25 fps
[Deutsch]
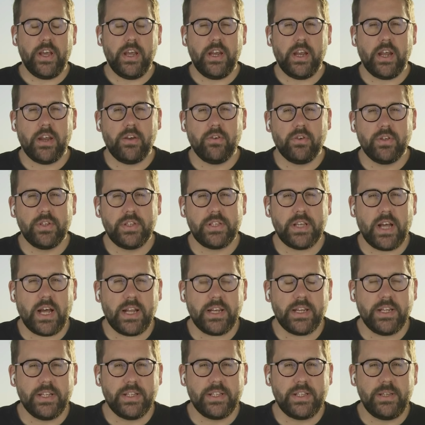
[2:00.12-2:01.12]
wir erinnern uns
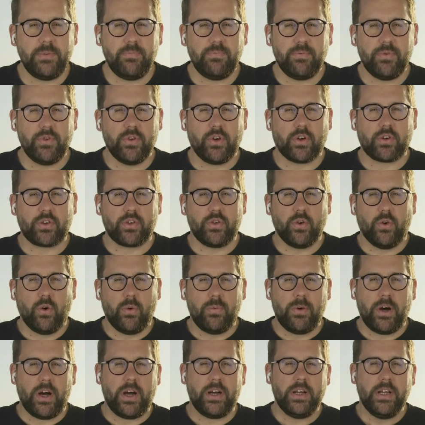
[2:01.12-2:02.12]
an den 7.
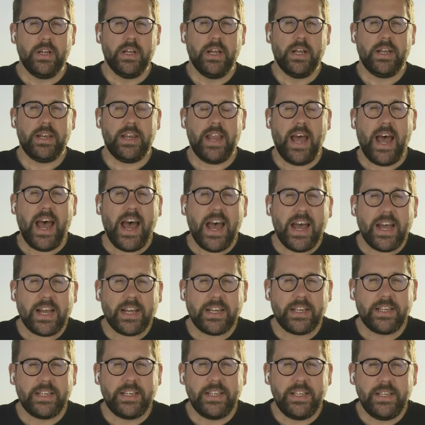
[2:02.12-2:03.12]
Oktober nach
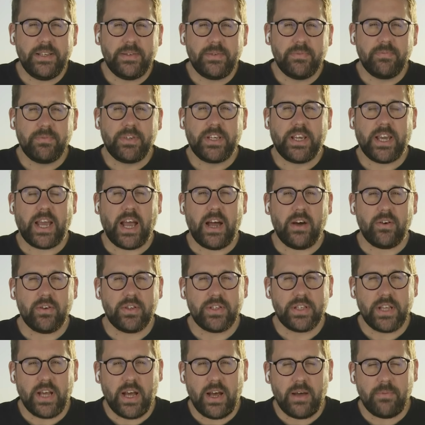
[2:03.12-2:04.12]
diesem
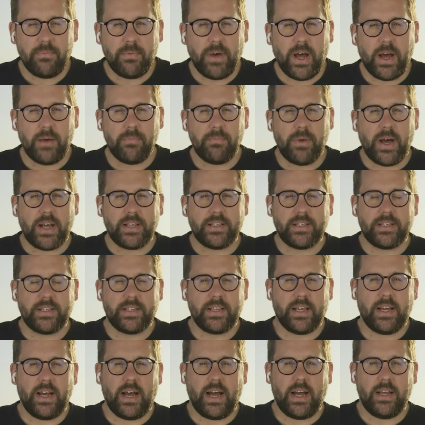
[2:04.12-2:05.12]
grausamen
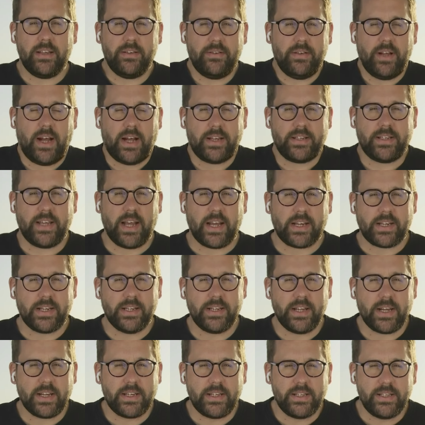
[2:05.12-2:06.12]

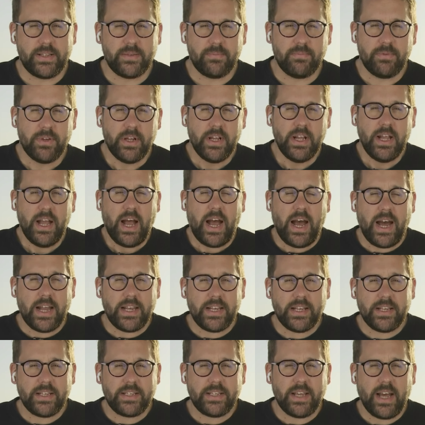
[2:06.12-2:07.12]
Hamas-Attacke, nach diesem
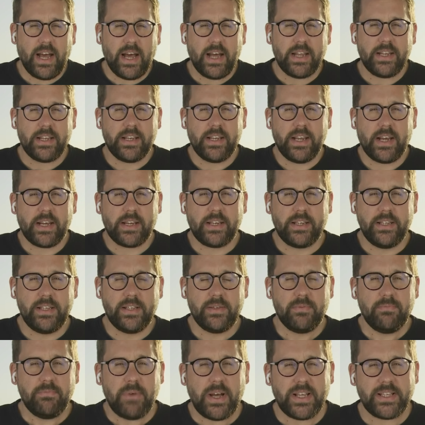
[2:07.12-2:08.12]
Attentaten, nach
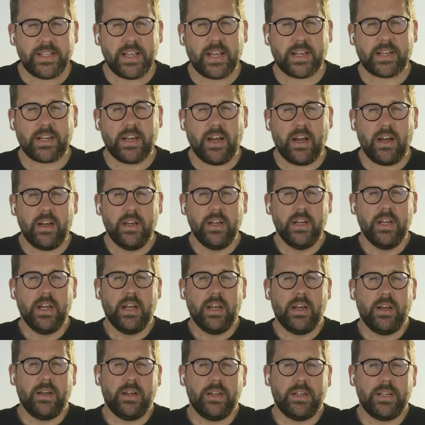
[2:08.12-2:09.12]
diesem Massaker
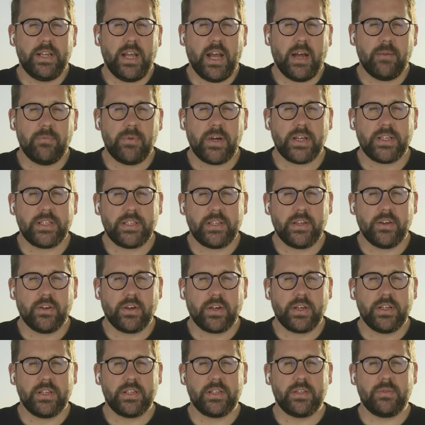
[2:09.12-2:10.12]
äh, der
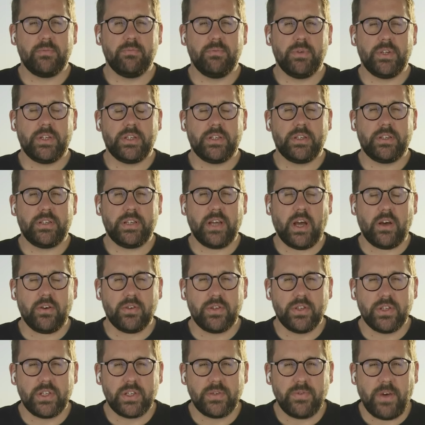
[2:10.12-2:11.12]
Hamas-Terroristen mit
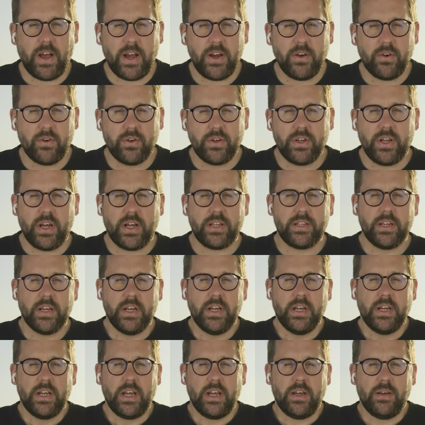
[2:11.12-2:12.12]
1200
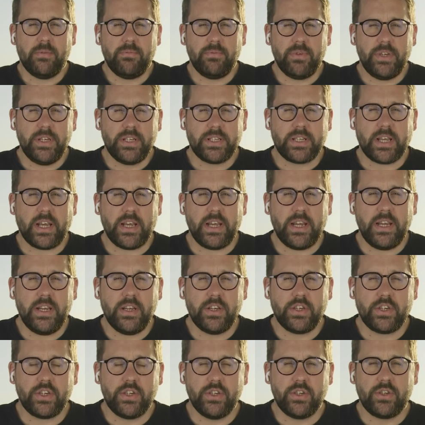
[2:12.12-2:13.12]
ähm,
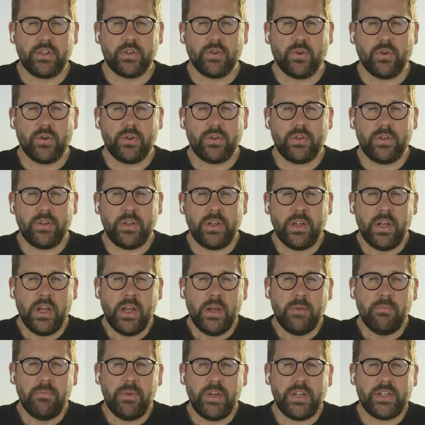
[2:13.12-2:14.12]
israelischen Toten,
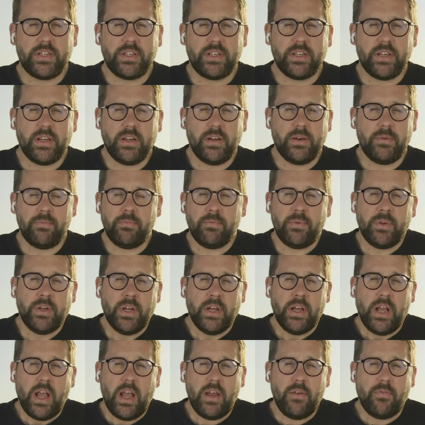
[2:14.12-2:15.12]
mit ähm,
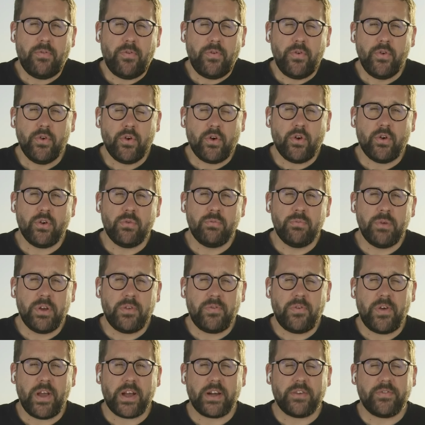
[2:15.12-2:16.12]
Entführungen,
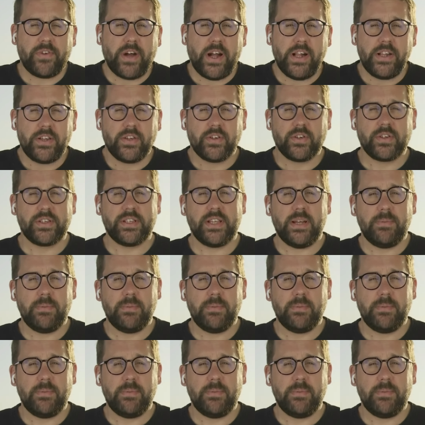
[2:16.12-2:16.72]
mit Vergewaltigungen.